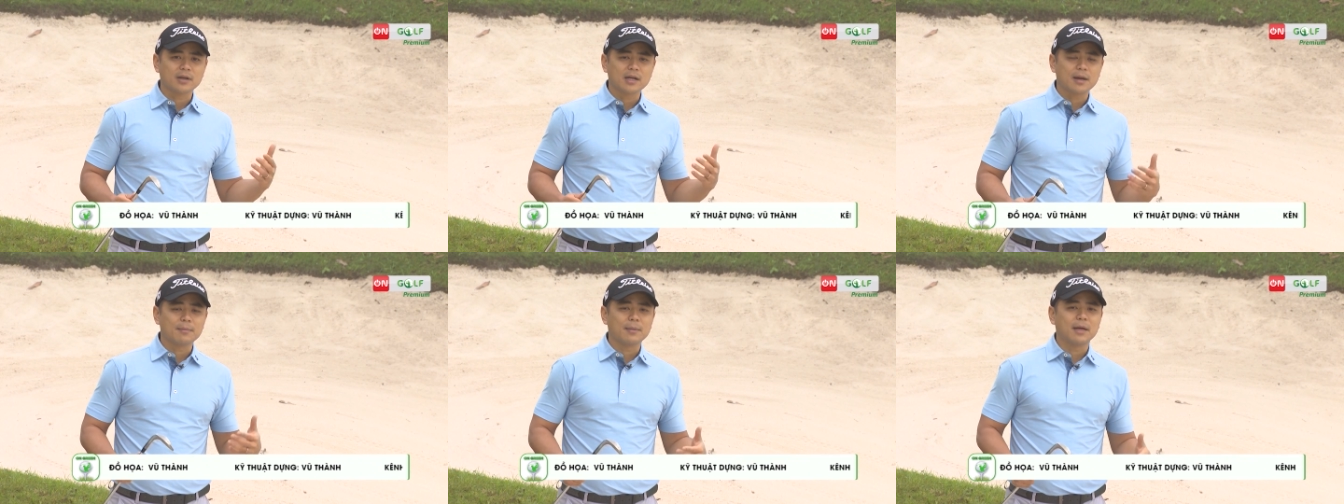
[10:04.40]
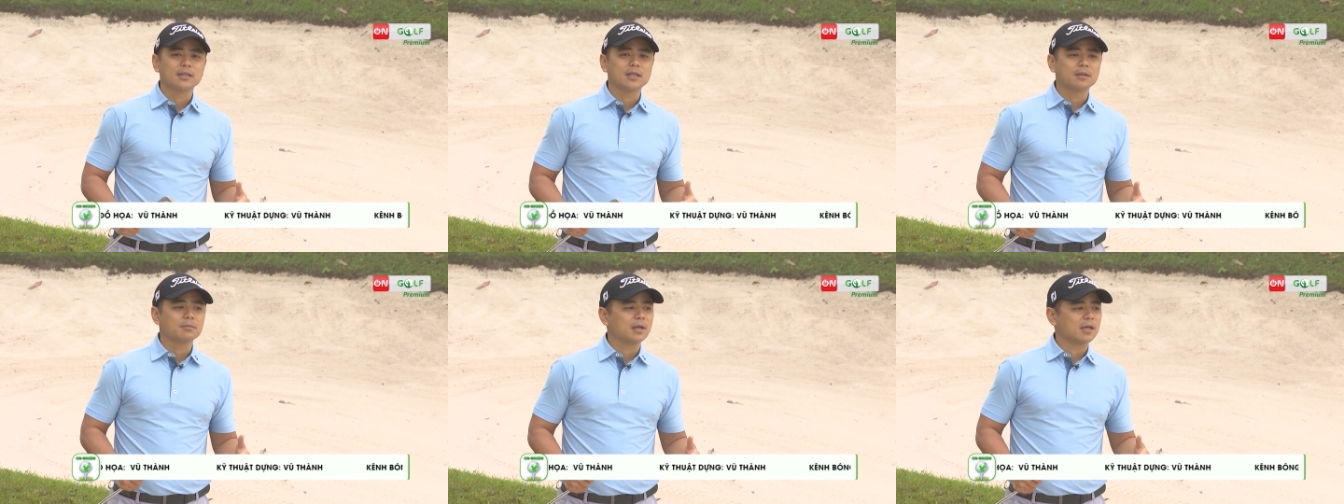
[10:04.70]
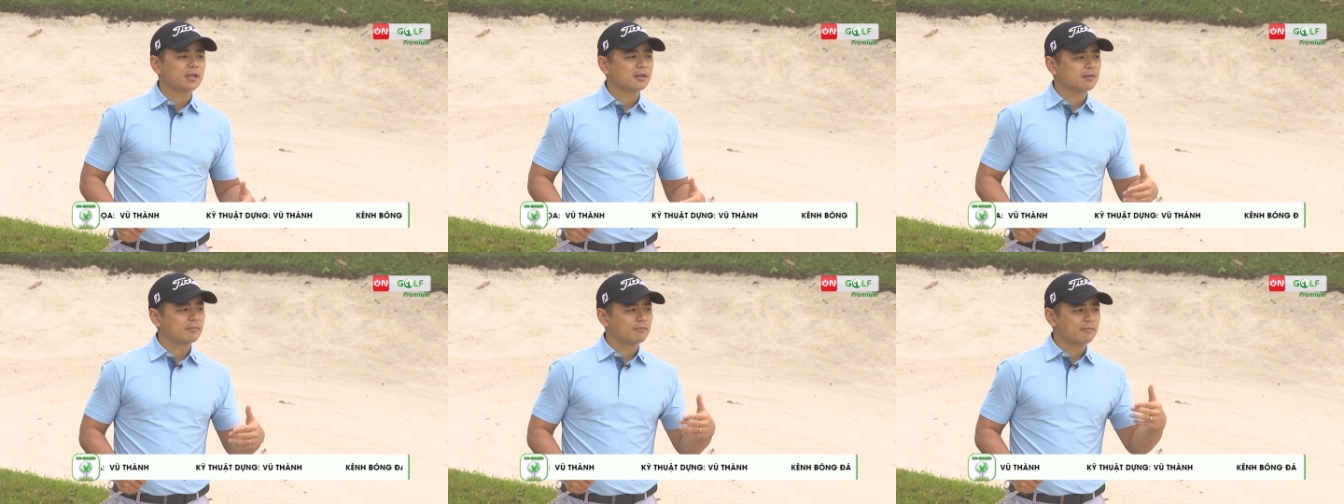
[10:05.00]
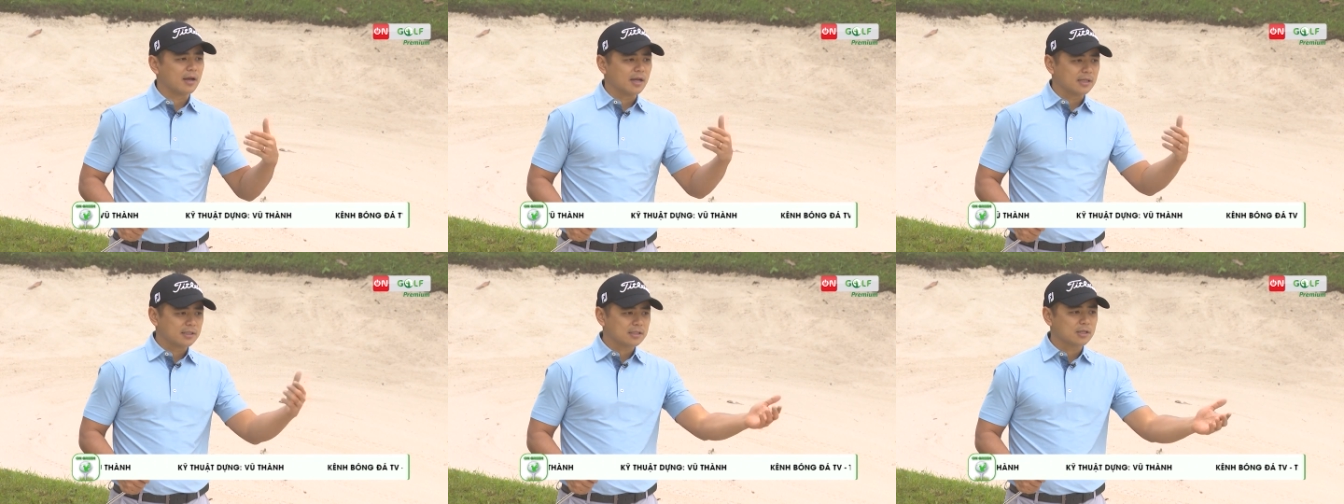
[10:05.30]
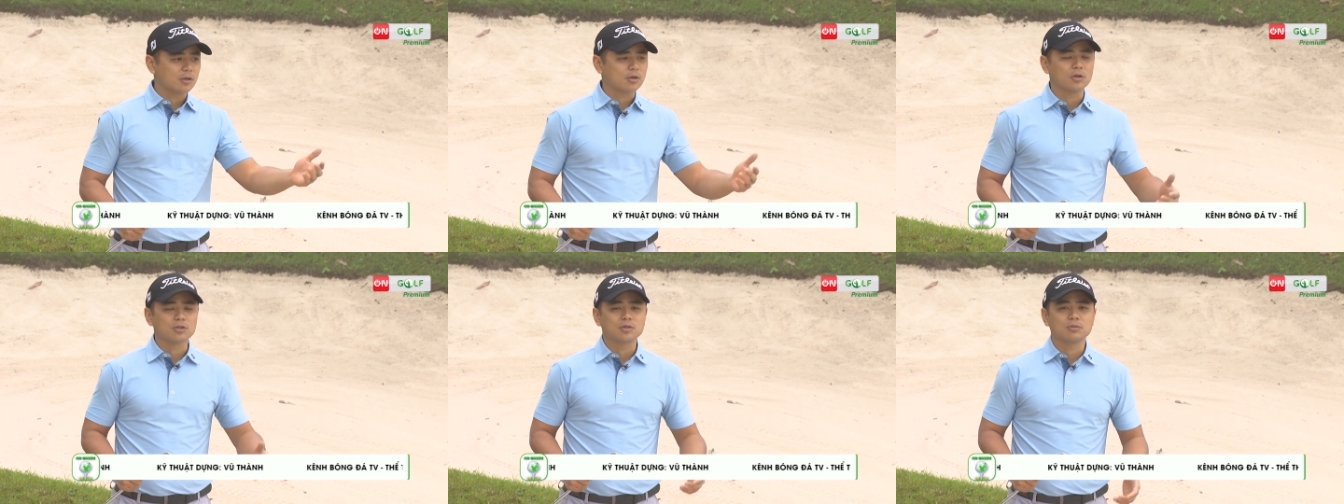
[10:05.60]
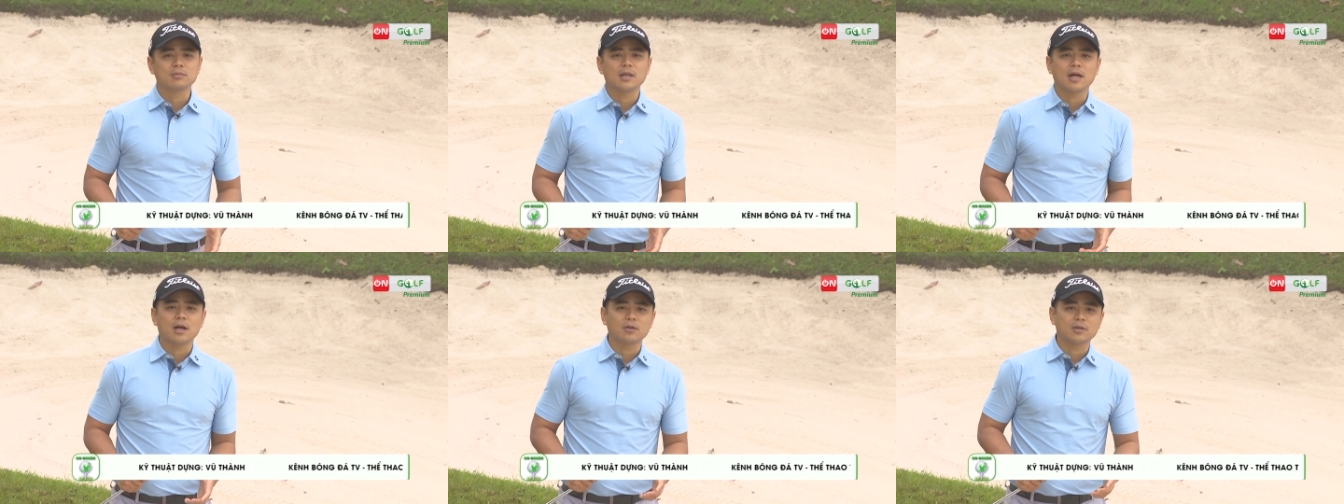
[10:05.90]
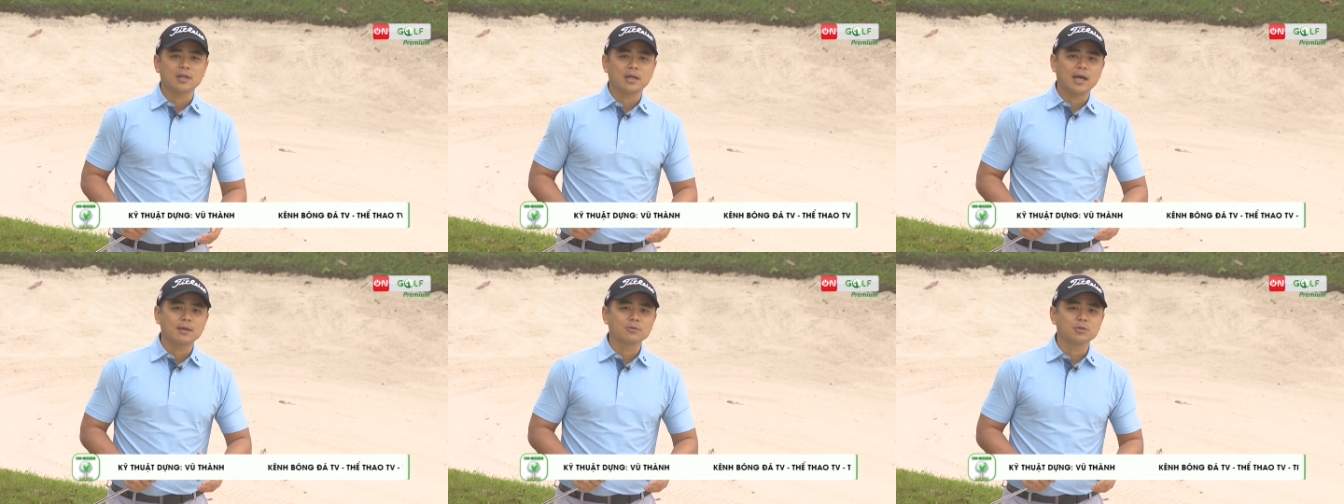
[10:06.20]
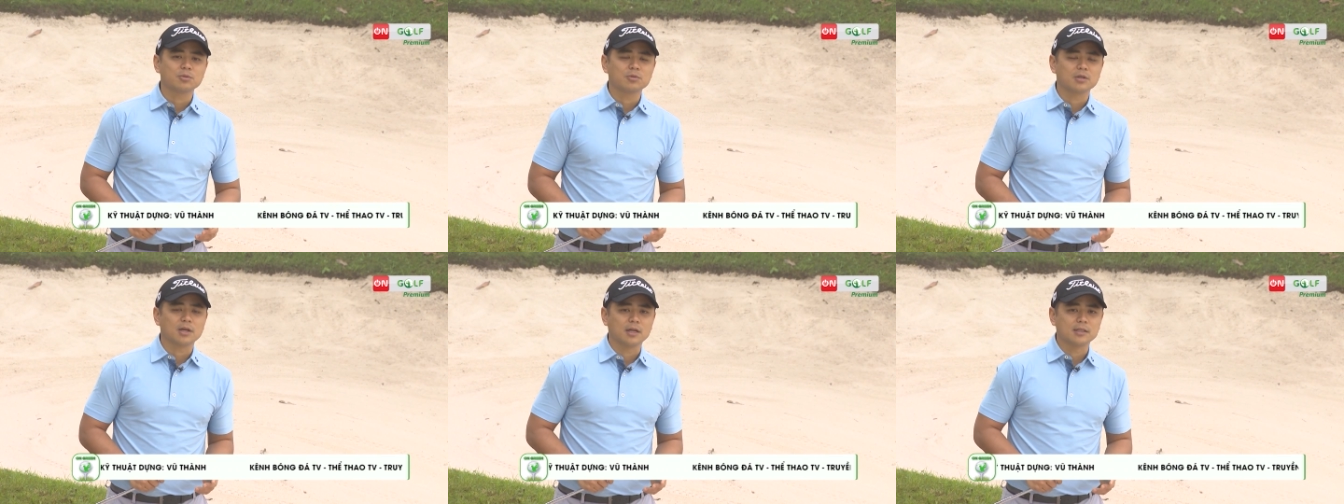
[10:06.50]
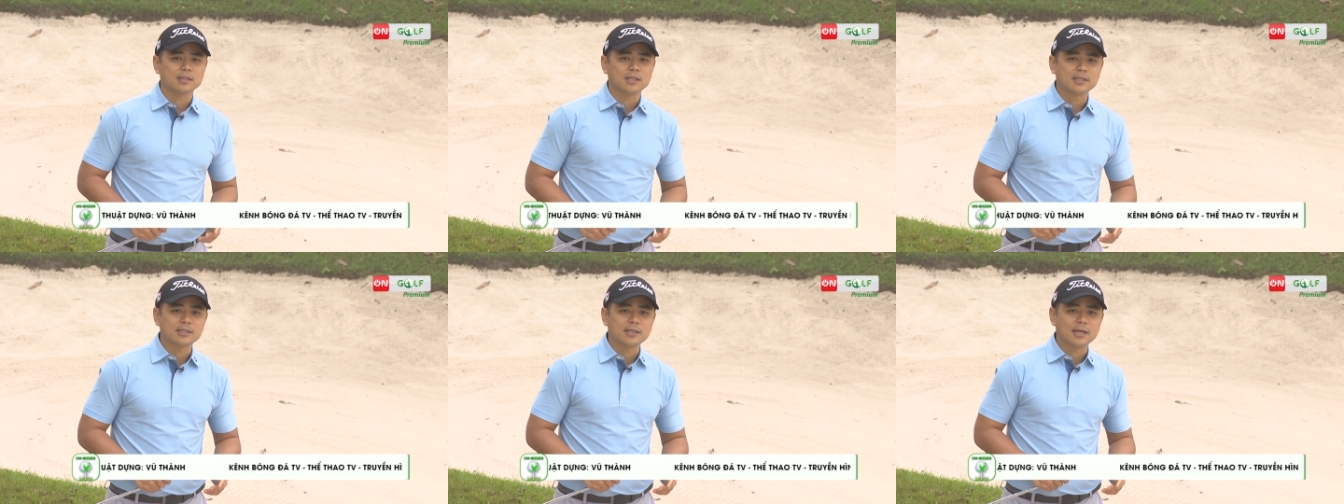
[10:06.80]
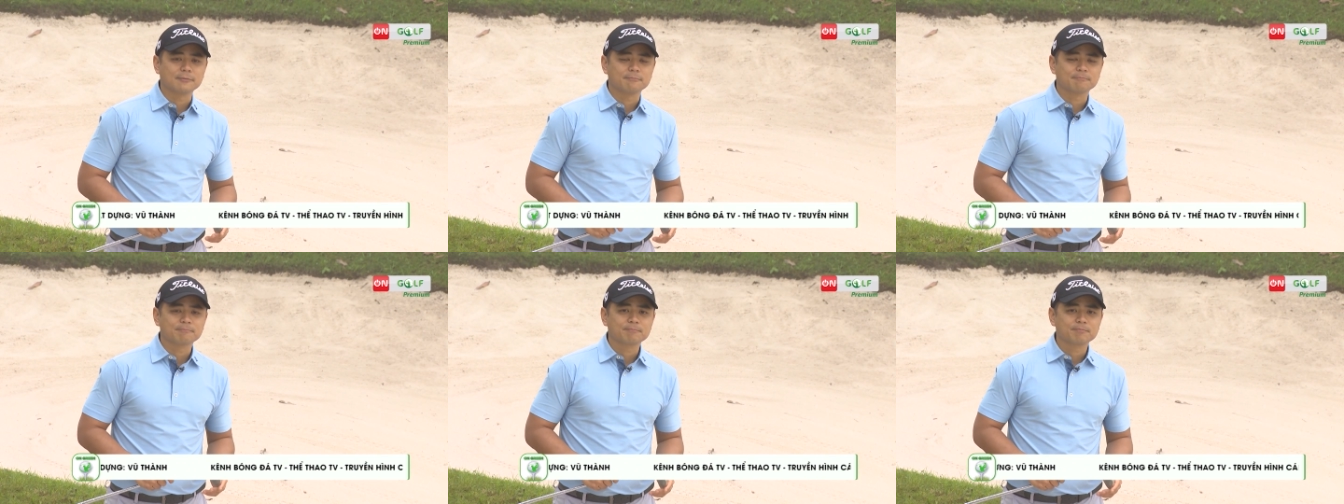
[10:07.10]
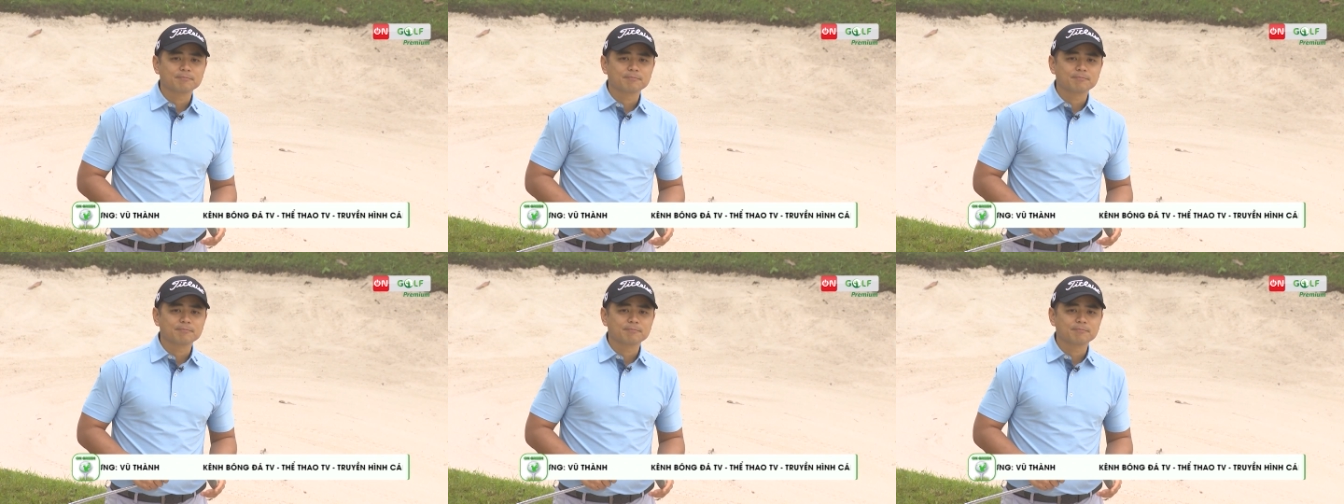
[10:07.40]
với cả bản thân mình và sau đó chúng ta có thể áp dụng được ở trên sân